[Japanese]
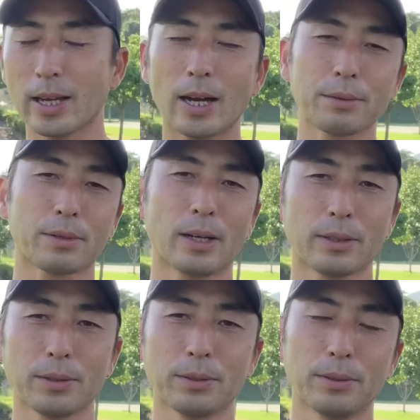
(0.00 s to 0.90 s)
があるのか
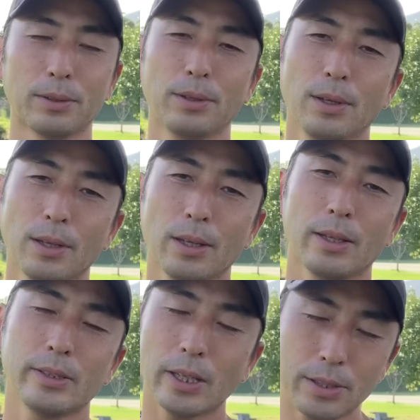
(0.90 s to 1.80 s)
というのを、
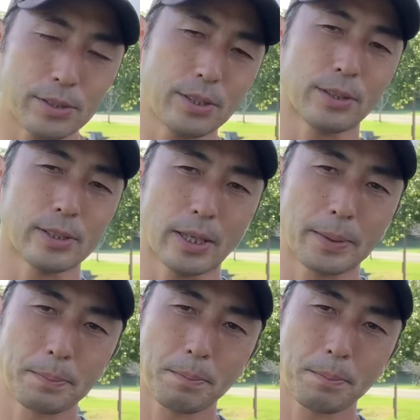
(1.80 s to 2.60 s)
チェックしてください。